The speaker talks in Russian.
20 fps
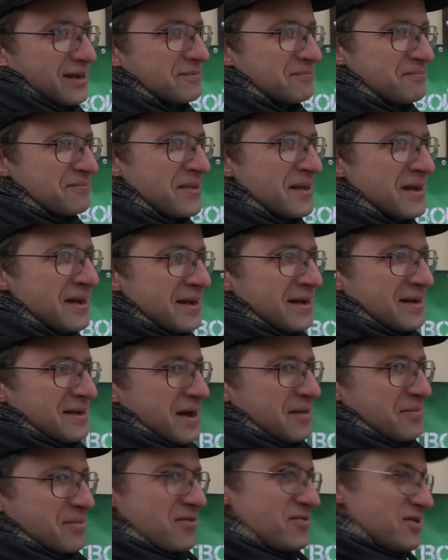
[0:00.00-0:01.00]
да, как,
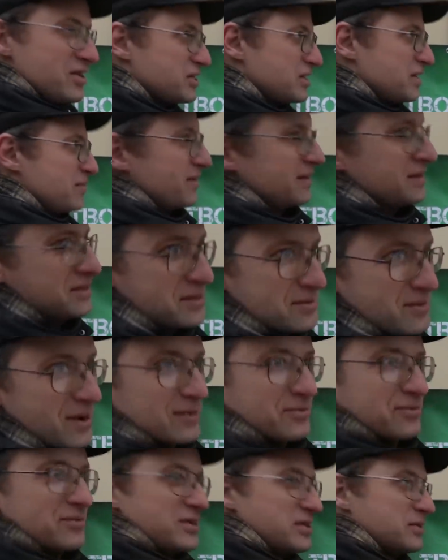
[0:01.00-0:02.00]
как мы вешаем, они
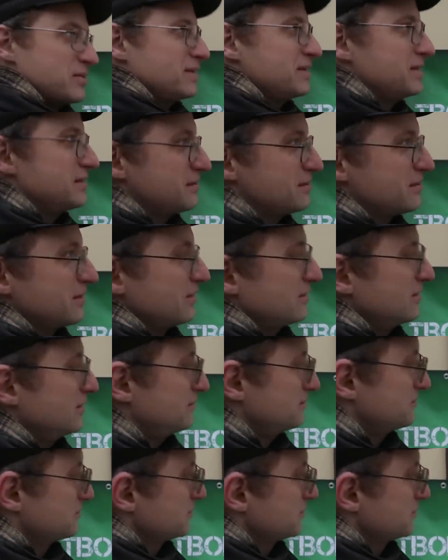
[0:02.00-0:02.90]
снимают, мы вешаем, они снимают,